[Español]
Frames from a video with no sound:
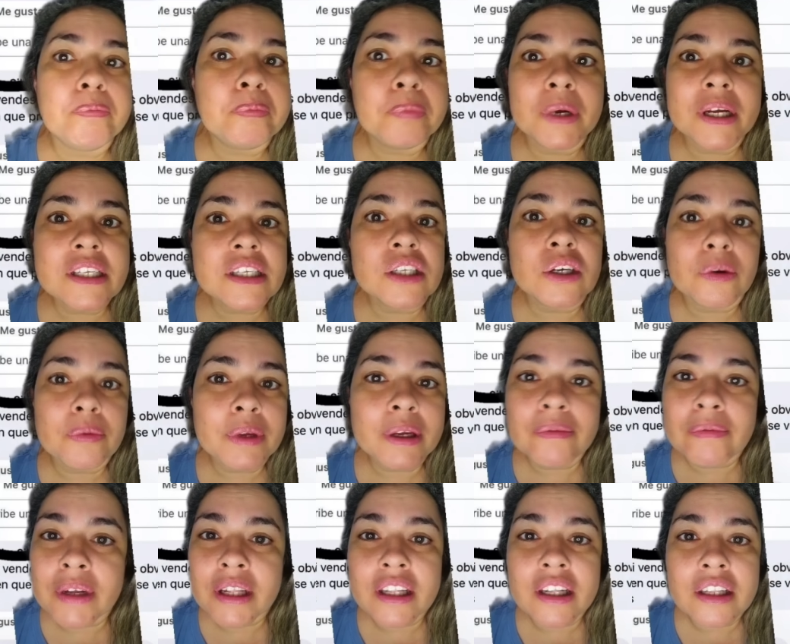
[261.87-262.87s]
Pues
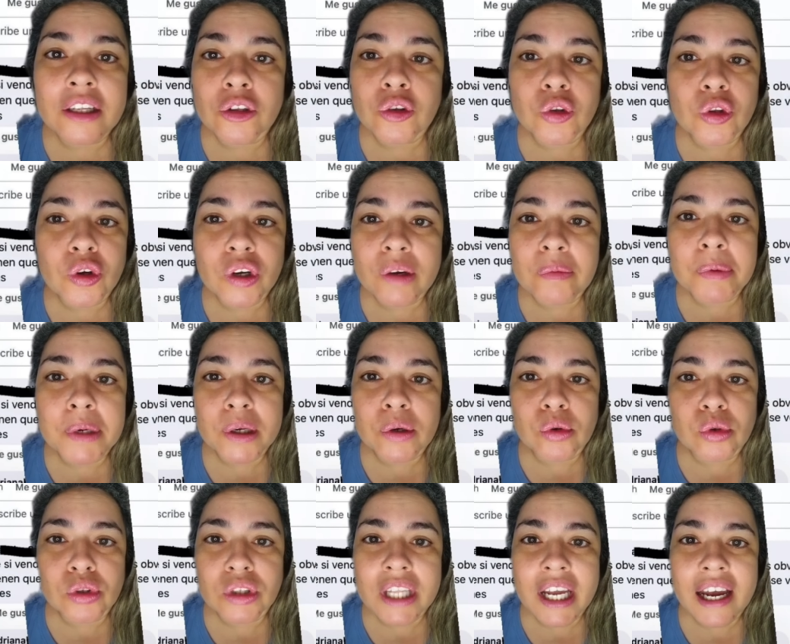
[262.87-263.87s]
obviamente tiene uno que
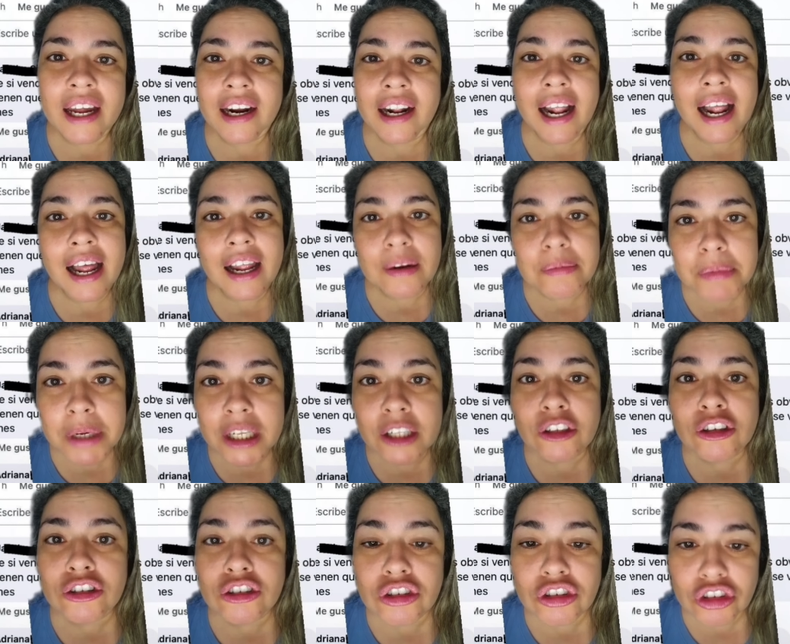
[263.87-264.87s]
preguntar, al
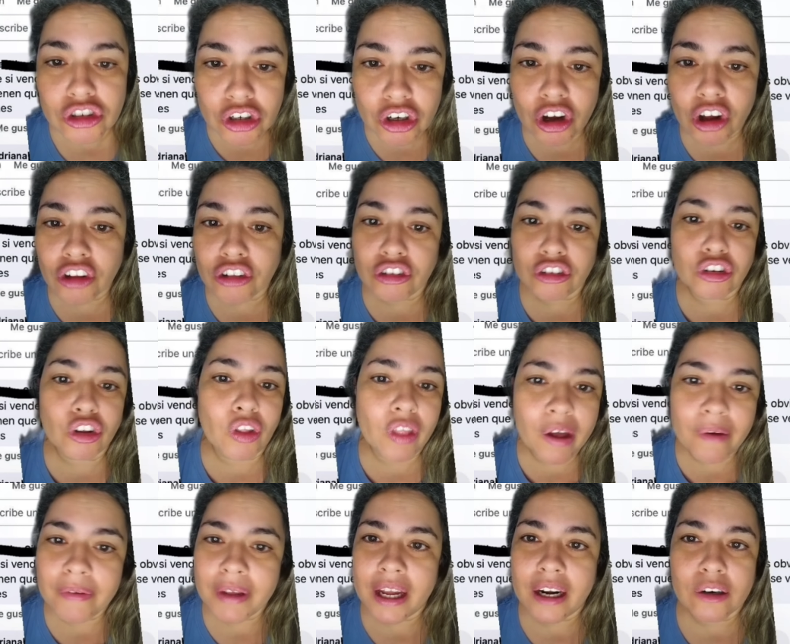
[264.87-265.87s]
menos yo
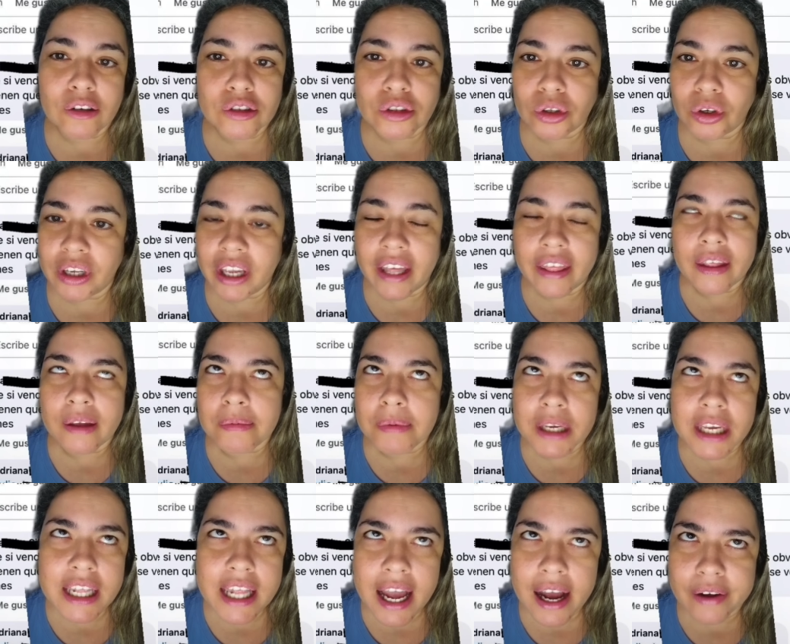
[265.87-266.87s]
todavía no soy
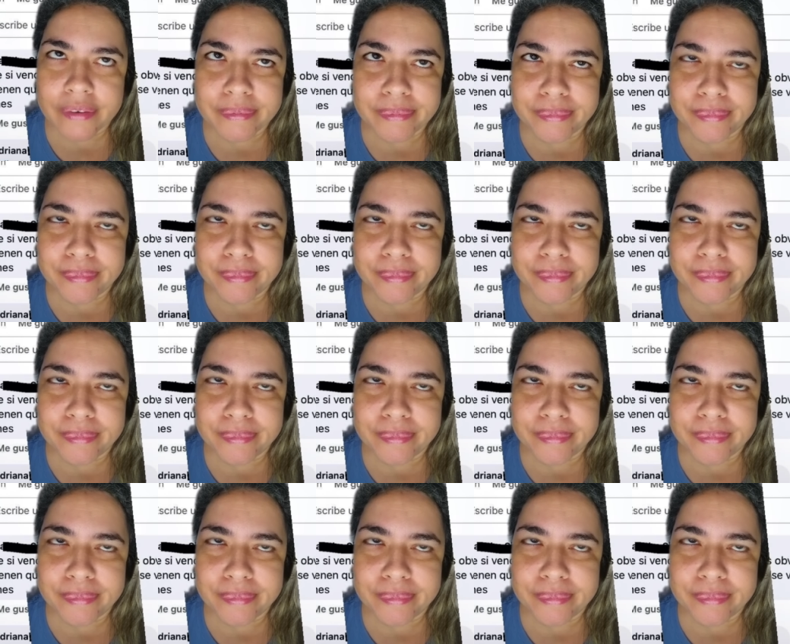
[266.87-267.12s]
adivina.